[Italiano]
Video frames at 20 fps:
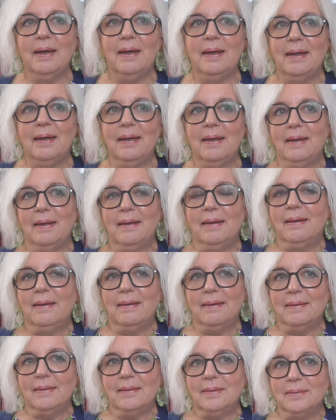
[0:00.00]

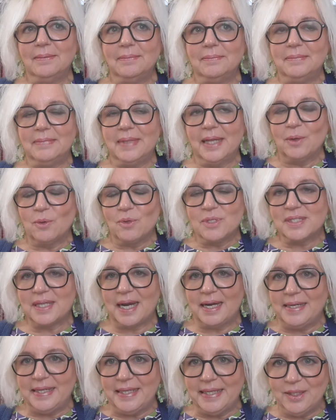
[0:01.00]
la
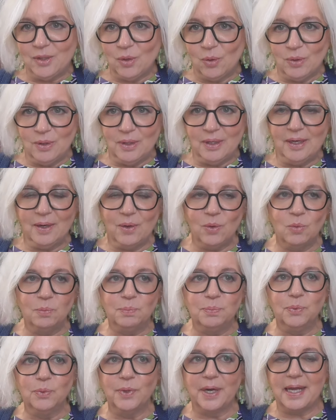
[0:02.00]
nostra Lidl
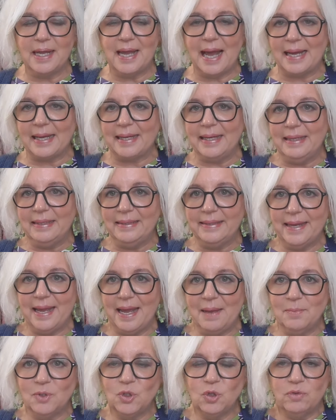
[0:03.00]
oppure anche il
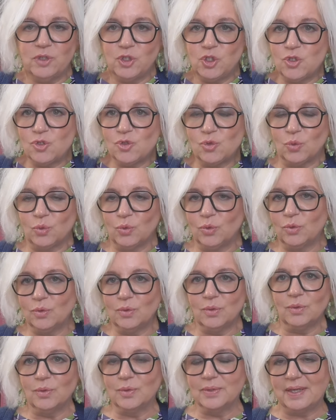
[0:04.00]
DM dove ci
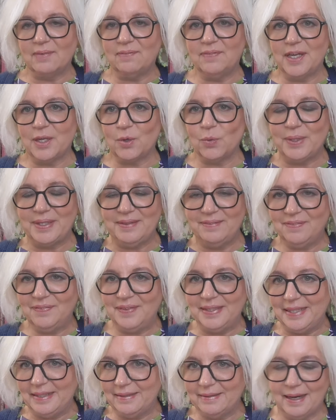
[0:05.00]
sono davvero
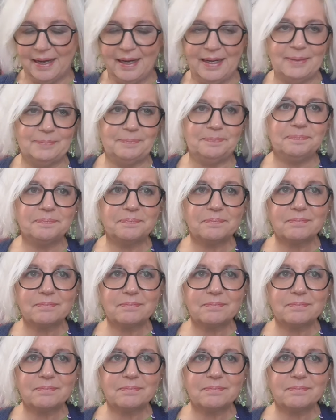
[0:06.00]
un'infinità